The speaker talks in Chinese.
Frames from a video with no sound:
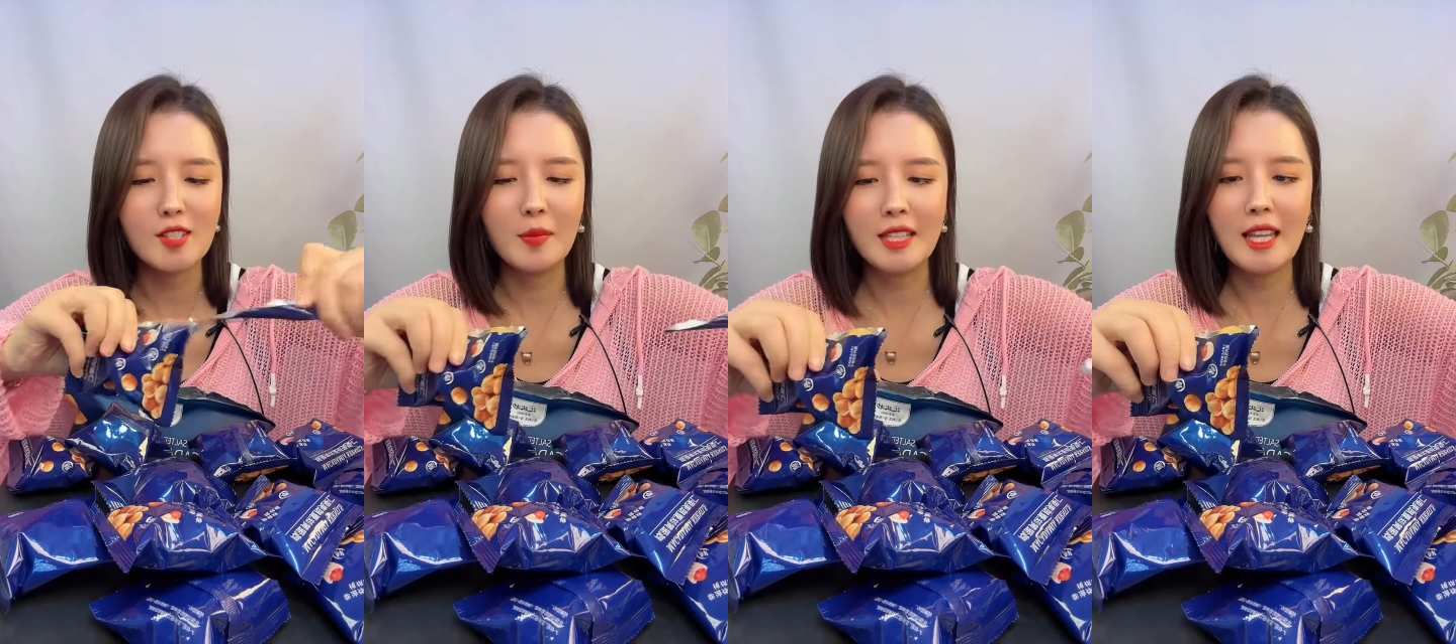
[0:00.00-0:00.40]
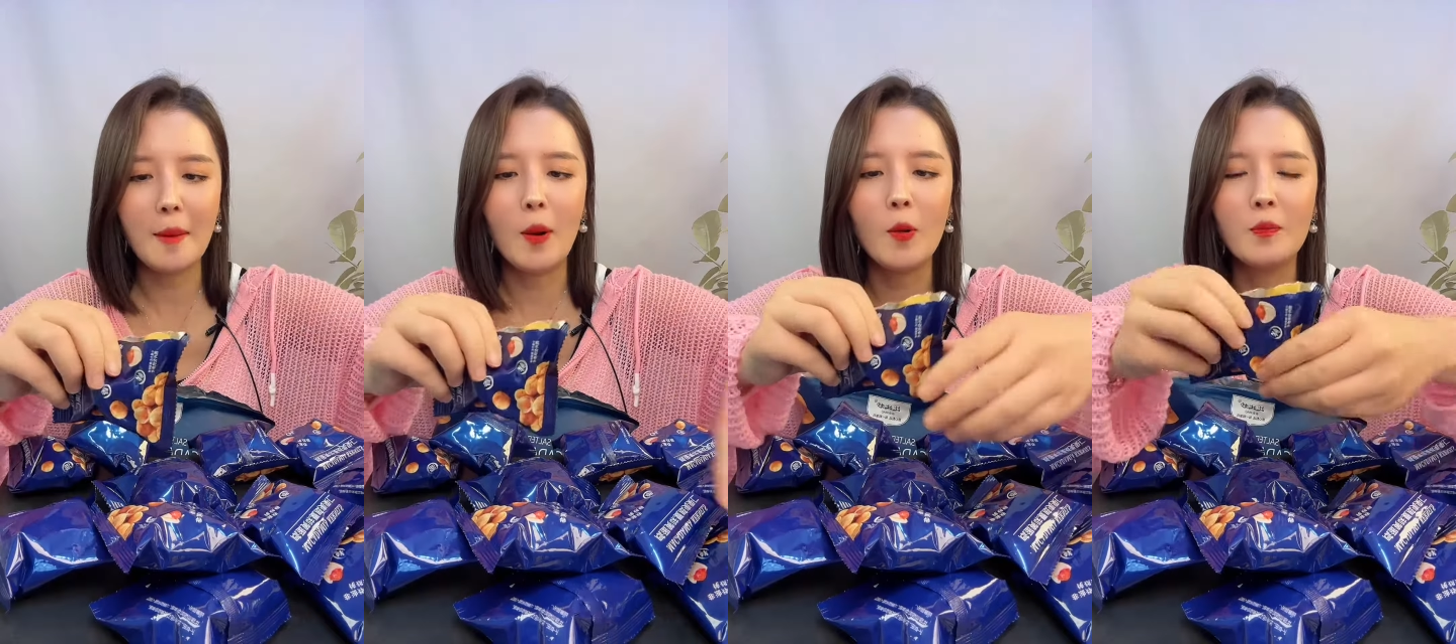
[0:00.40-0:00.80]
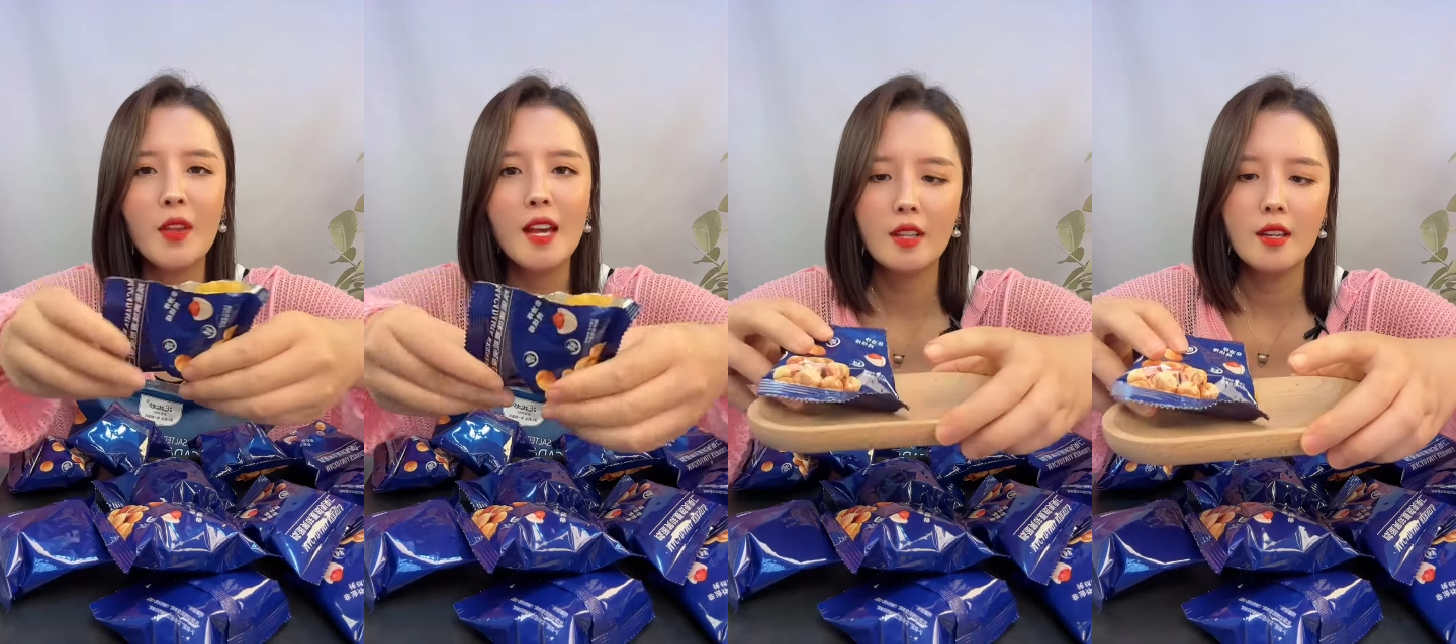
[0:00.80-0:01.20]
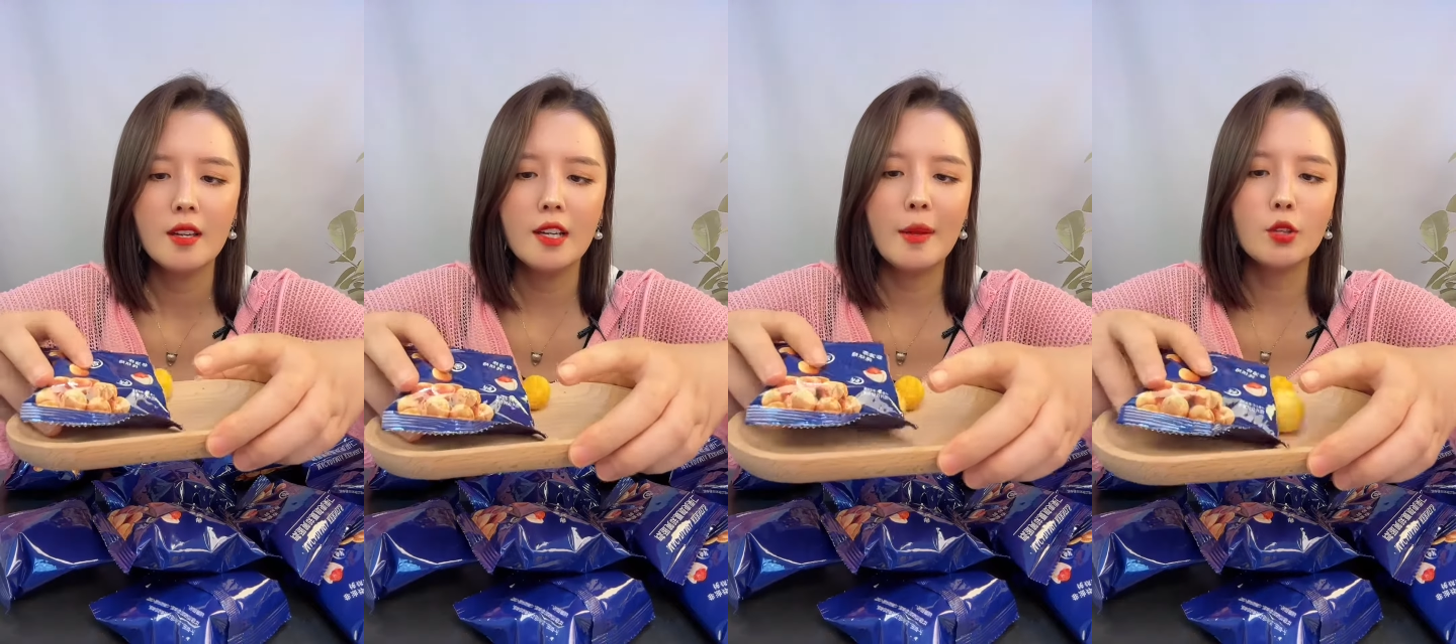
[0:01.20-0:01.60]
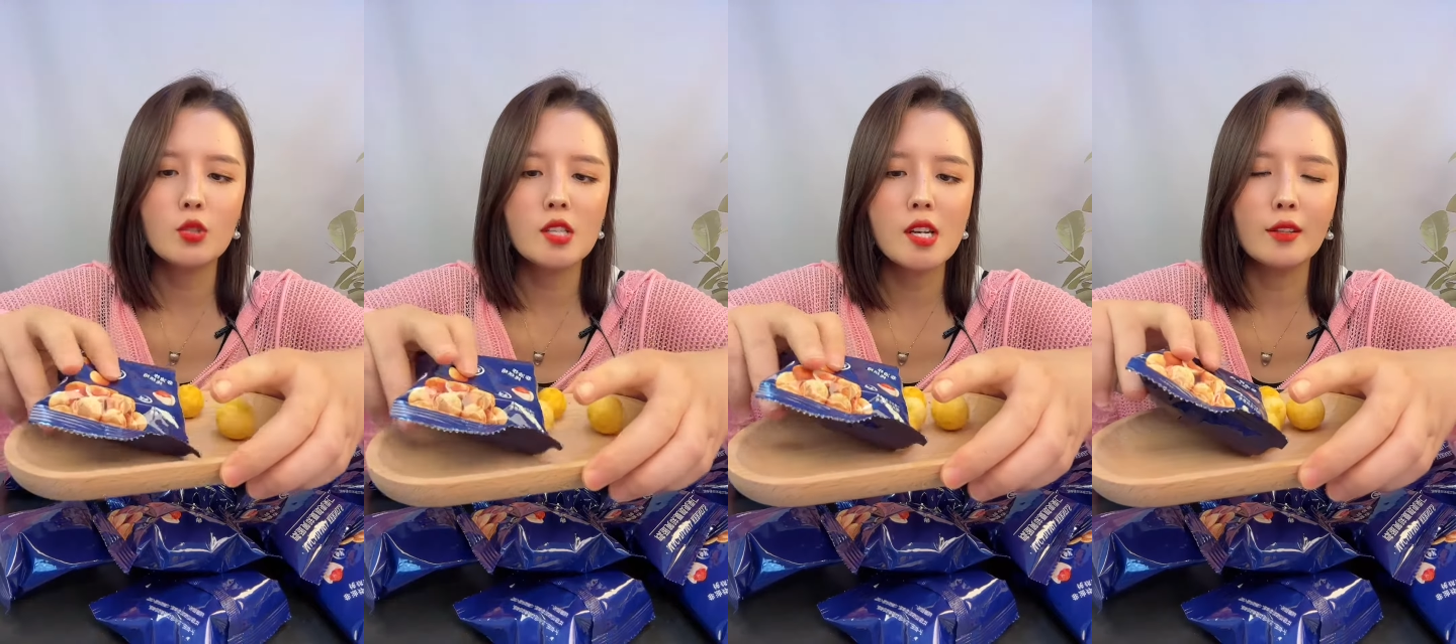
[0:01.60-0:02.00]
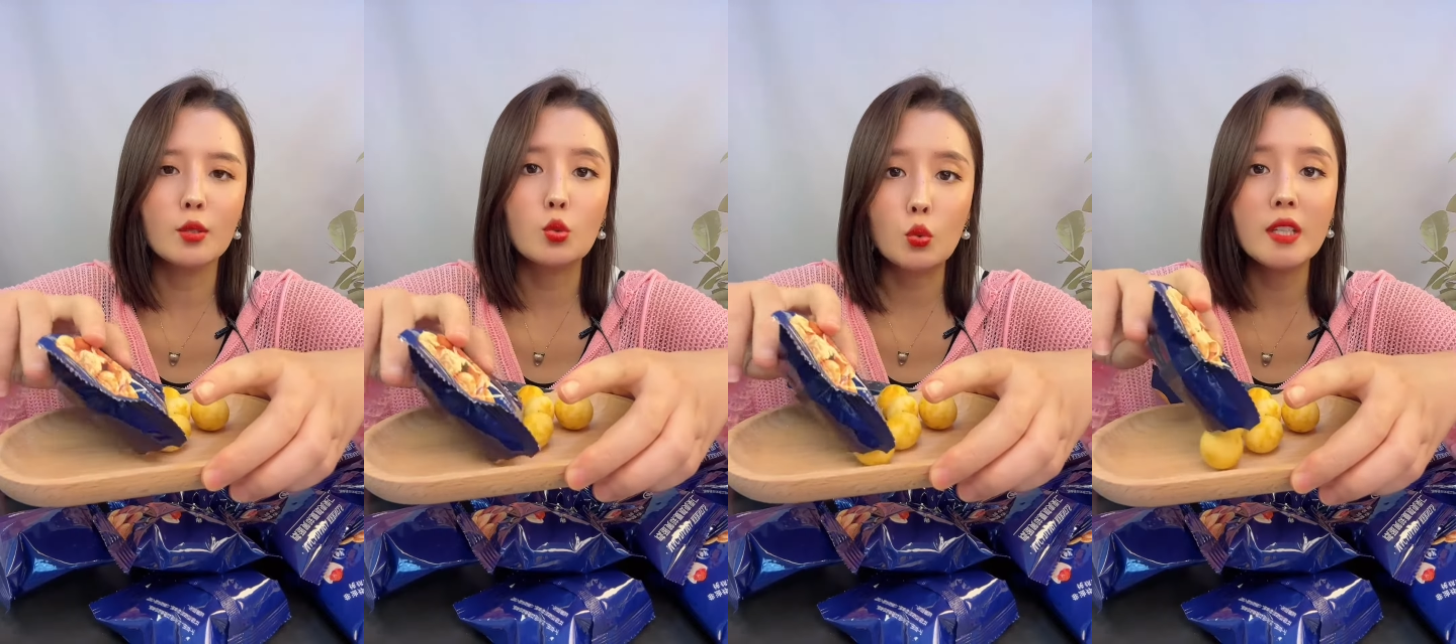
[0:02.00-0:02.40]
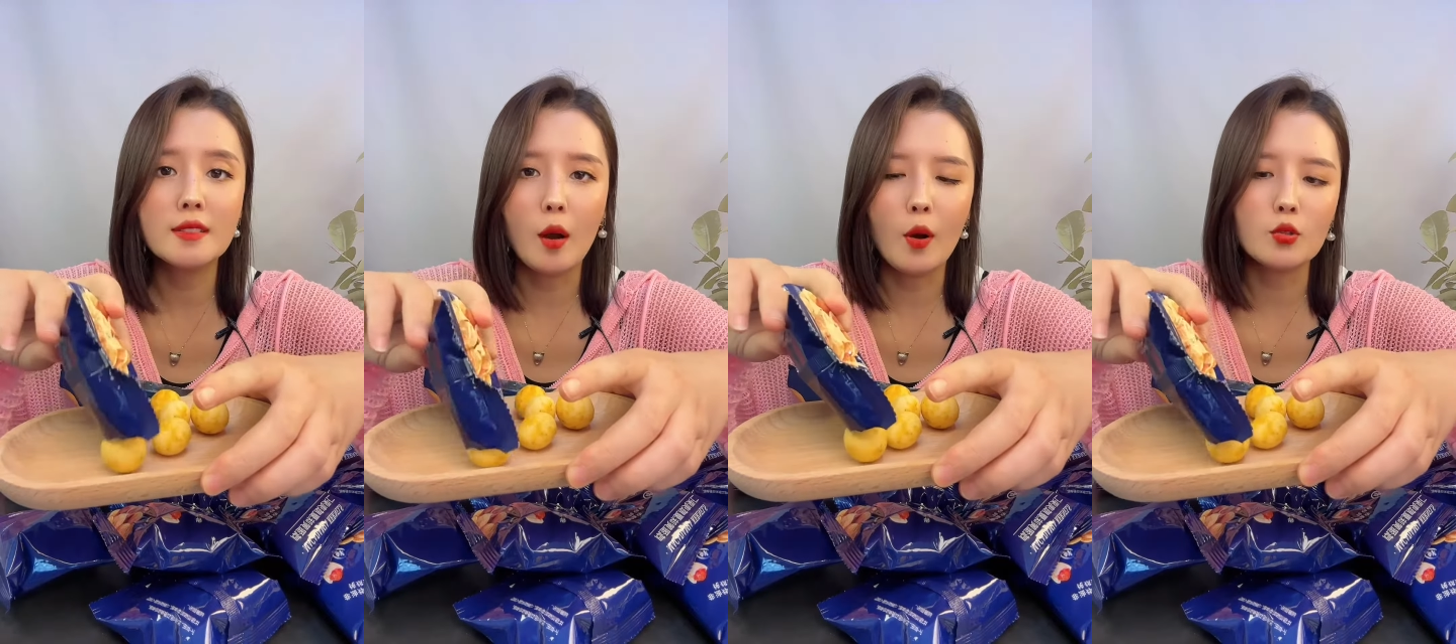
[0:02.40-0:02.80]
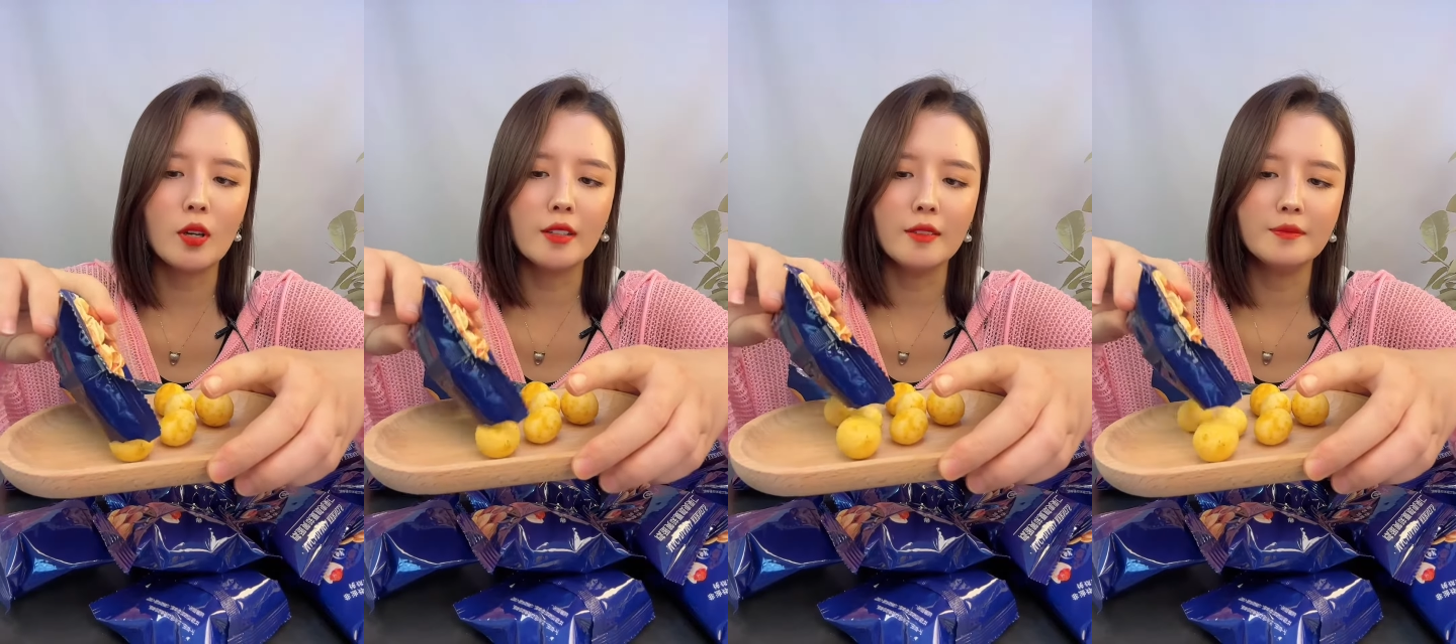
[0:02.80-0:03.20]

这么一大包，里面都是这样的独立小包装的，